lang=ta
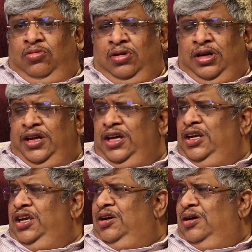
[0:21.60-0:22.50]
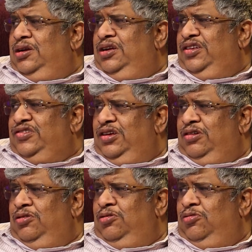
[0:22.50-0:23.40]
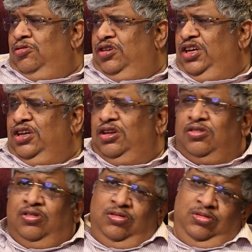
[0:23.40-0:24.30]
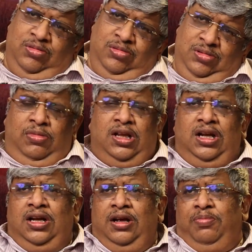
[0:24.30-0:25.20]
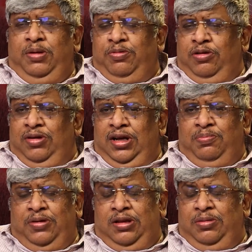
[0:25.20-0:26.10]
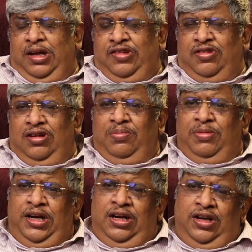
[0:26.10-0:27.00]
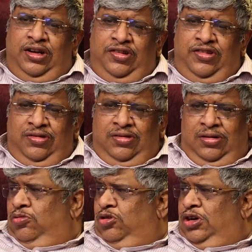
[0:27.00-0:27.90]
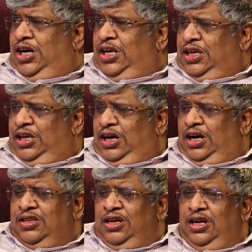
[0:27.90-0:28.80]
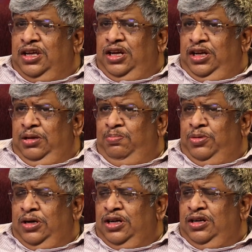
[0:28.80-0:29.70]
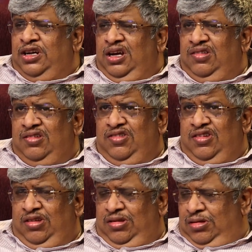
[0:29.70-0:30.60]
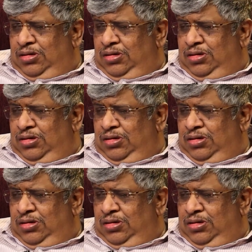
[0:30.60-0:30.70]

உங்கள் டேயை நீங்கள் ஆர்கனைஸ்டாக இருக்கணும் ரொட்டீனாக இருக்கணும் முன்னெல்லாம் நான் எப்படி பண்ணுவேன்னா இப்போ அது நேச்சுரலாக மைண்டில் ஆயிடுச்சு ஒரு நாளைக்கு அடுத்த நாளைக்கு என்ன இம்பார்ட்டண்ட் டாஸ்க்ஸ்னு